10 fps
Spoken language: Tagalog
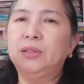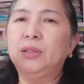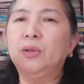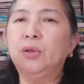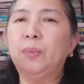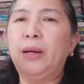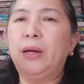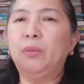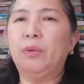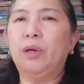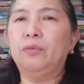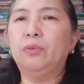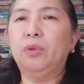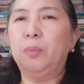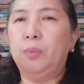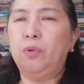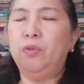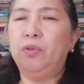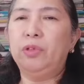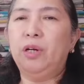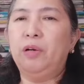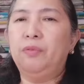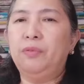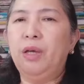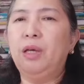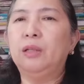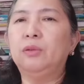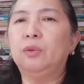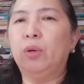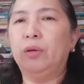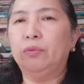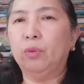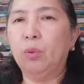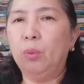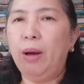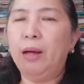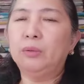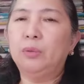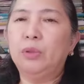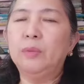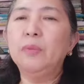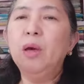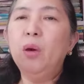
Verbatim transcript: Siguro parang we have to improve on our faith. We have to go back to Him.